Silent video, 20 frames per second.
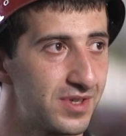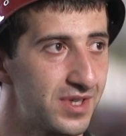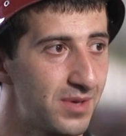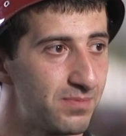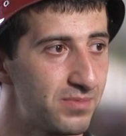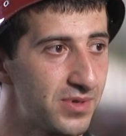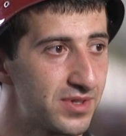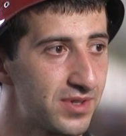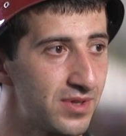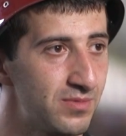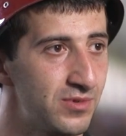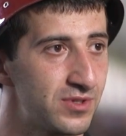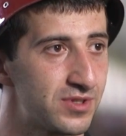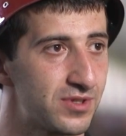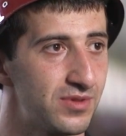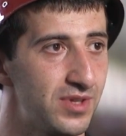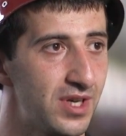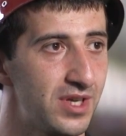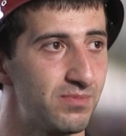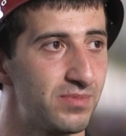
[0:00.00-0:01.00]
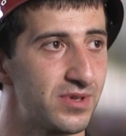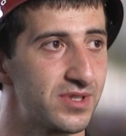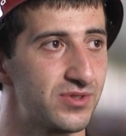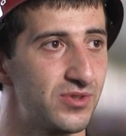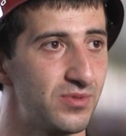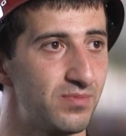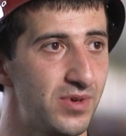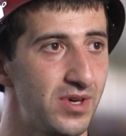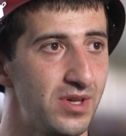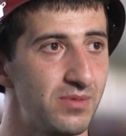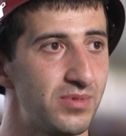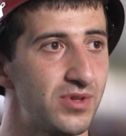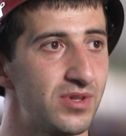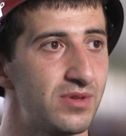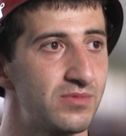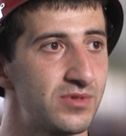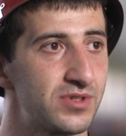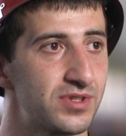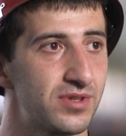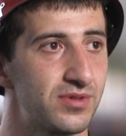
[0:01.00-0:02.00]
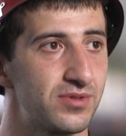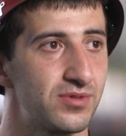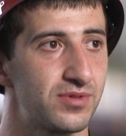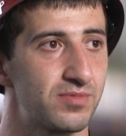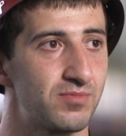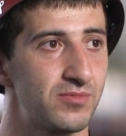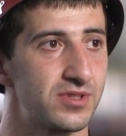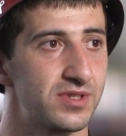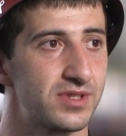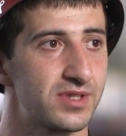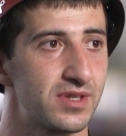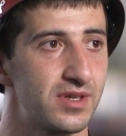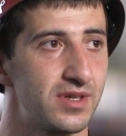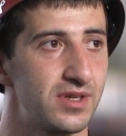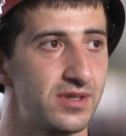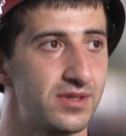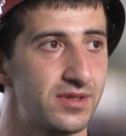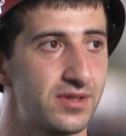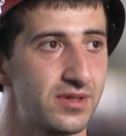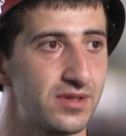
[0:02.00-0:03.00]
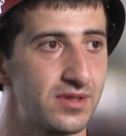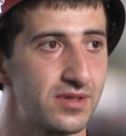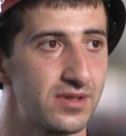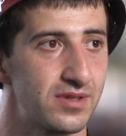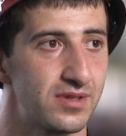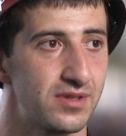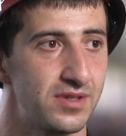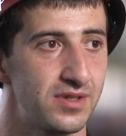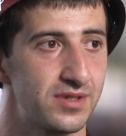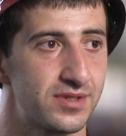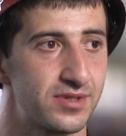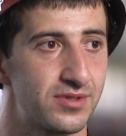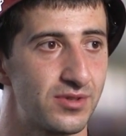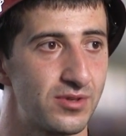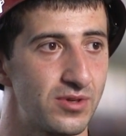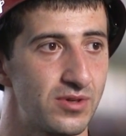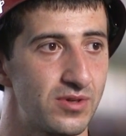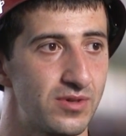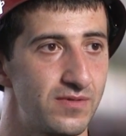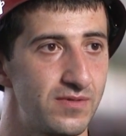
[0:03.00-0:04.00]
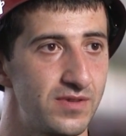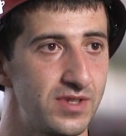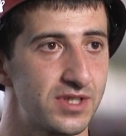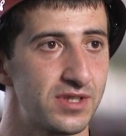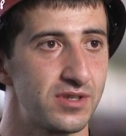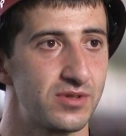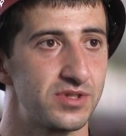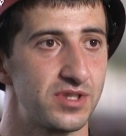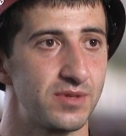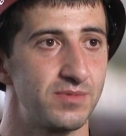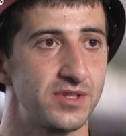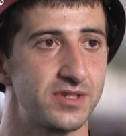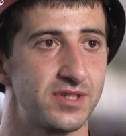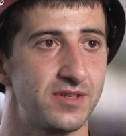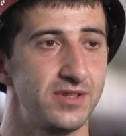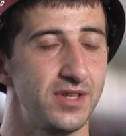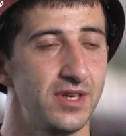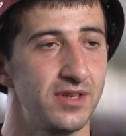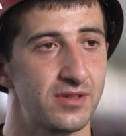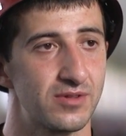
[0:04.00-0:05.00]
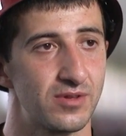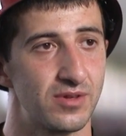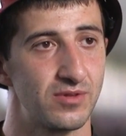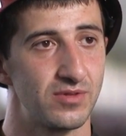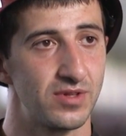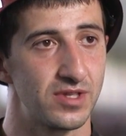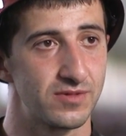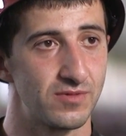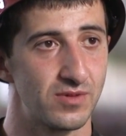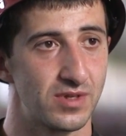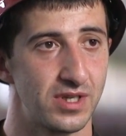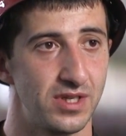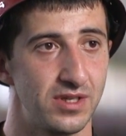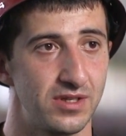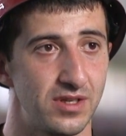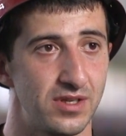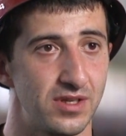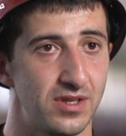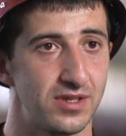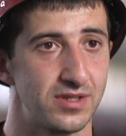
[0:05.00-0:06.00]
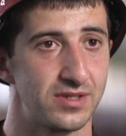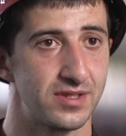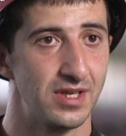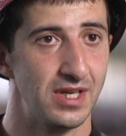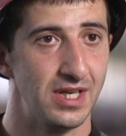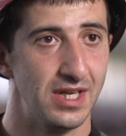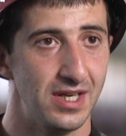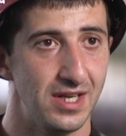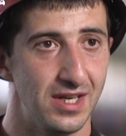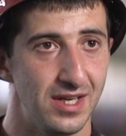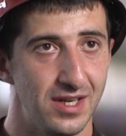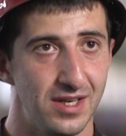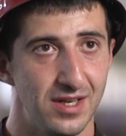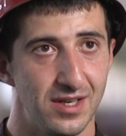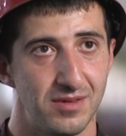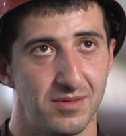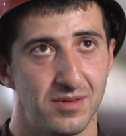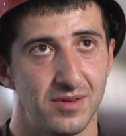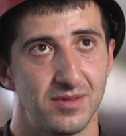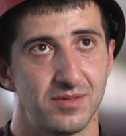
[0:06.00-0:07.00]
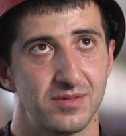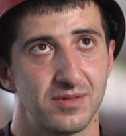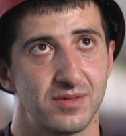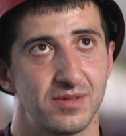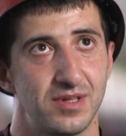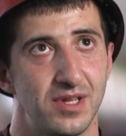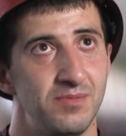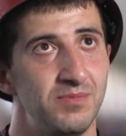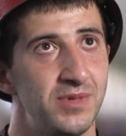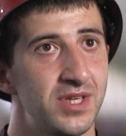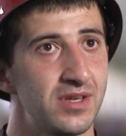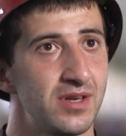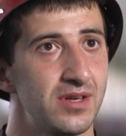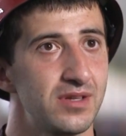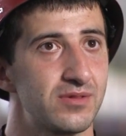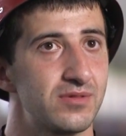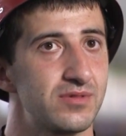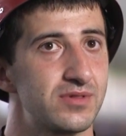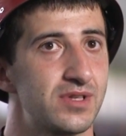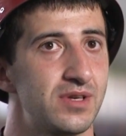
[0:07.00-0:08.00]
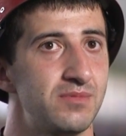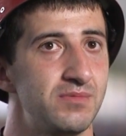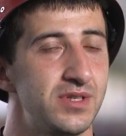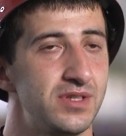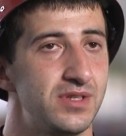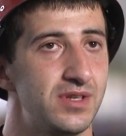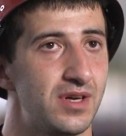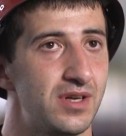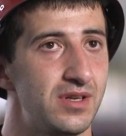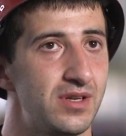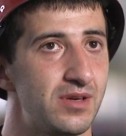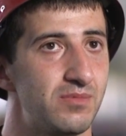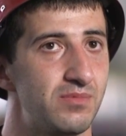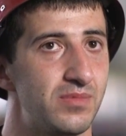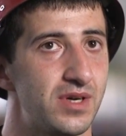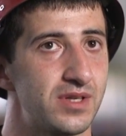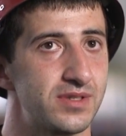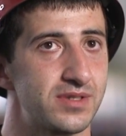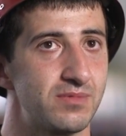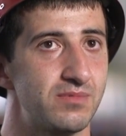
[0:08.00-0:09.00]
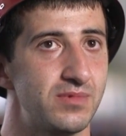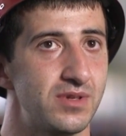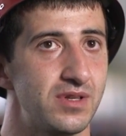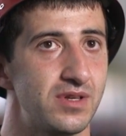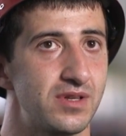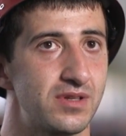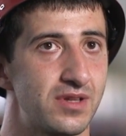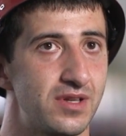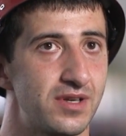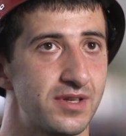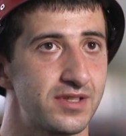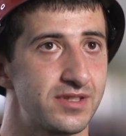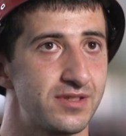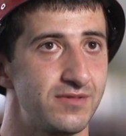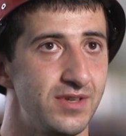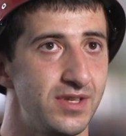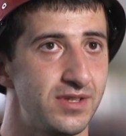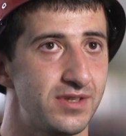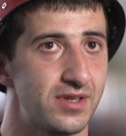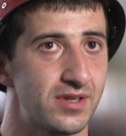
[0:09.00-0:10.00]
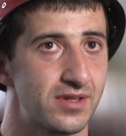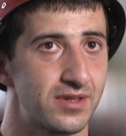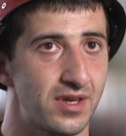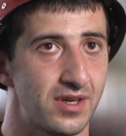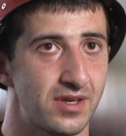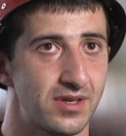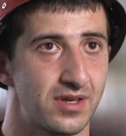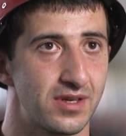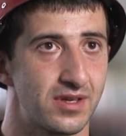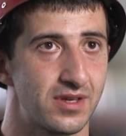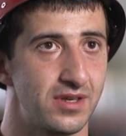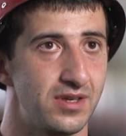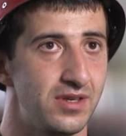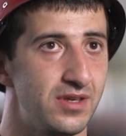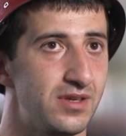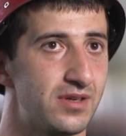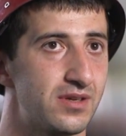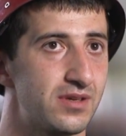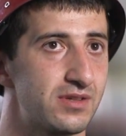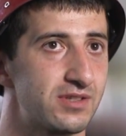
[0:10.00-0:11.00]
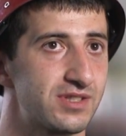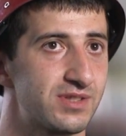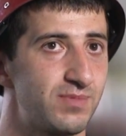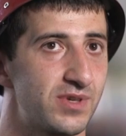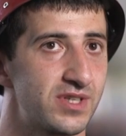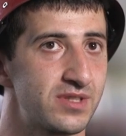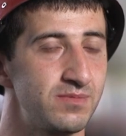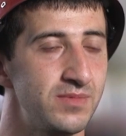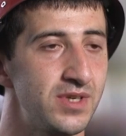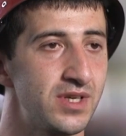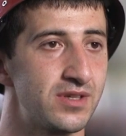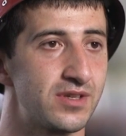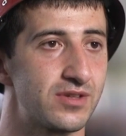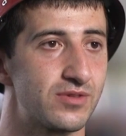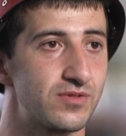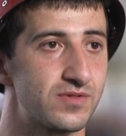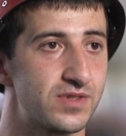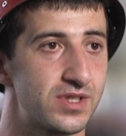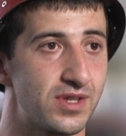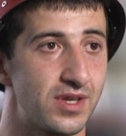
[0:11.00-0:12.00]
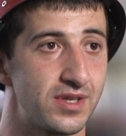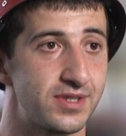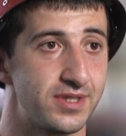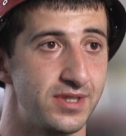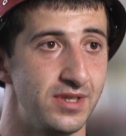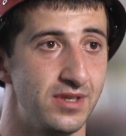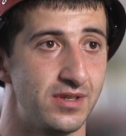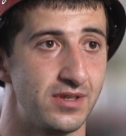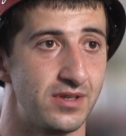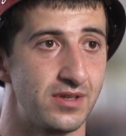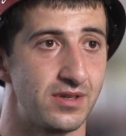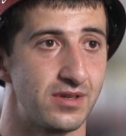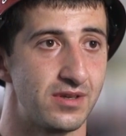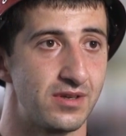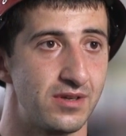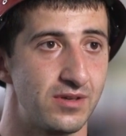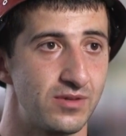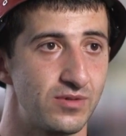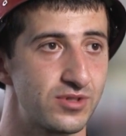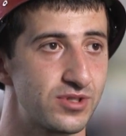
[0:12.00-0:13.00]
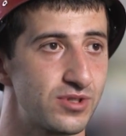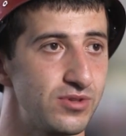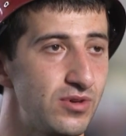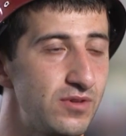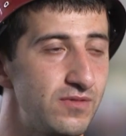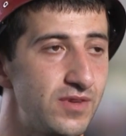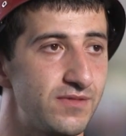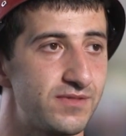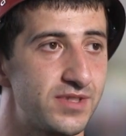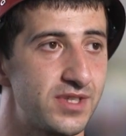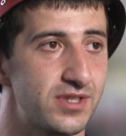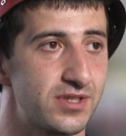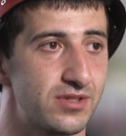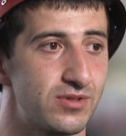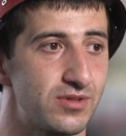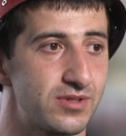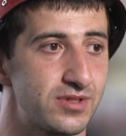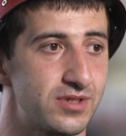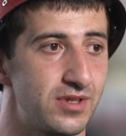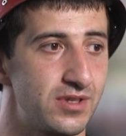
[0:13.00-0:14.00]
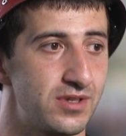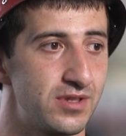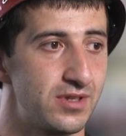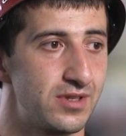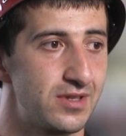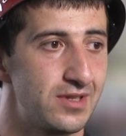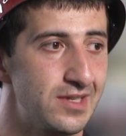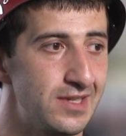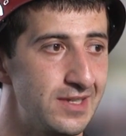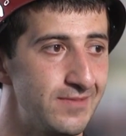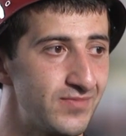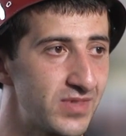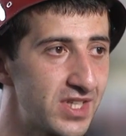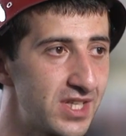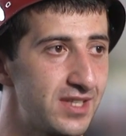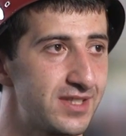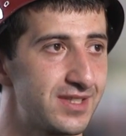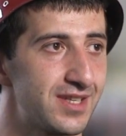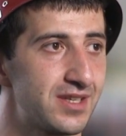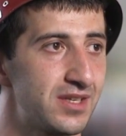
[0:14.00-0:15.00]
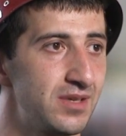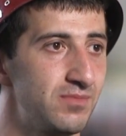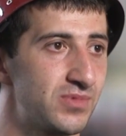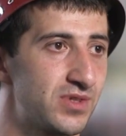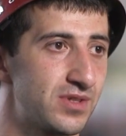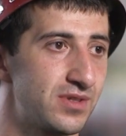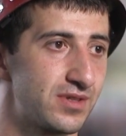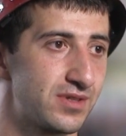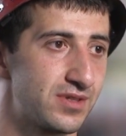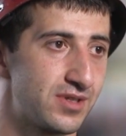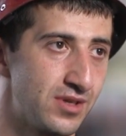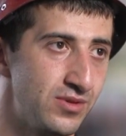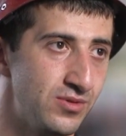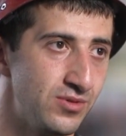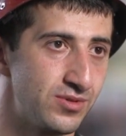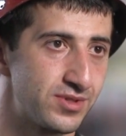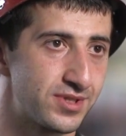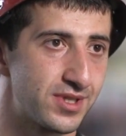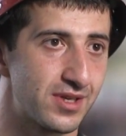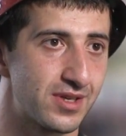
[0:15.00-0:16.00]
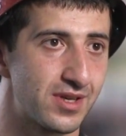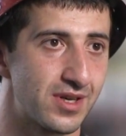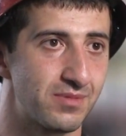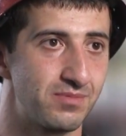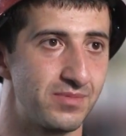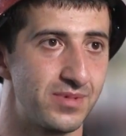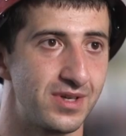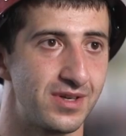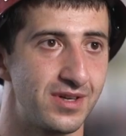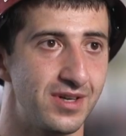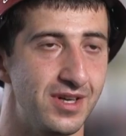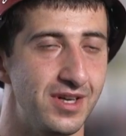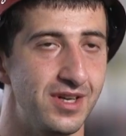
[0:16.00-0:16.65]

Я потому сюда и поступал, потому что тут, можно сказать, э, из трех высших учебных заведений, которые у нас в Украине есть, для меня тут самая идеальная база была для развития, так как и спортсмены тут всегда сильные, условия все созданы, есть за кем тянуться как бы.